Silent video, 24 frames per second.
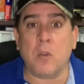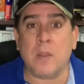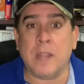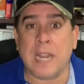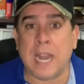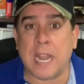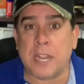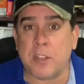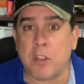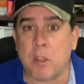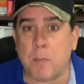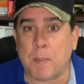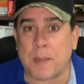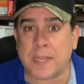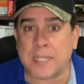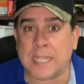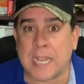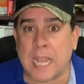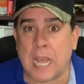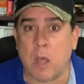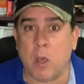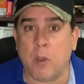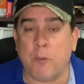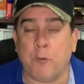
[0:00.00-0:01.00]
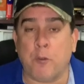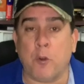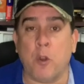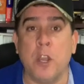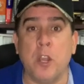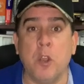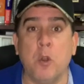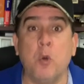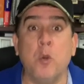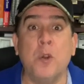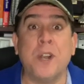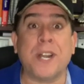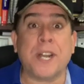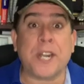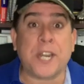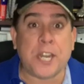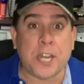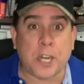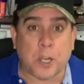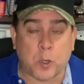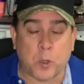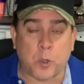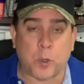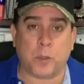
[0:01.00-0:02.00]
del año pasado fue un
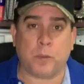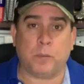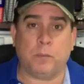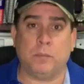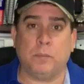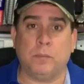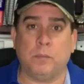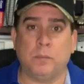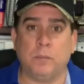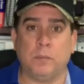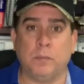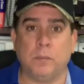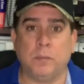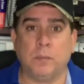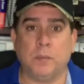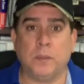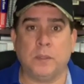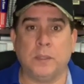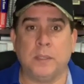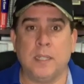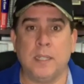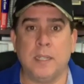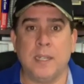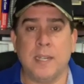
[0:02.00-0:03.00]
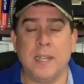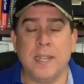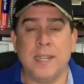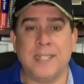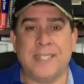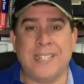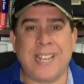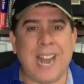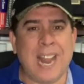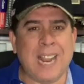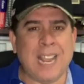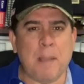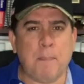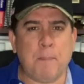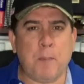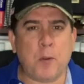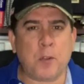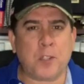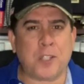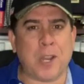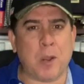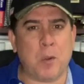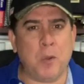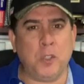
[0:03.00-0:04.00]
récord. ¿Será que
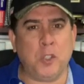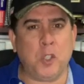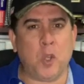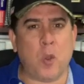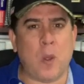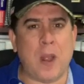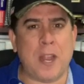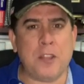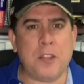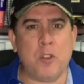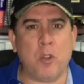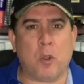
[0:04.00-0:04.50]
por segundo año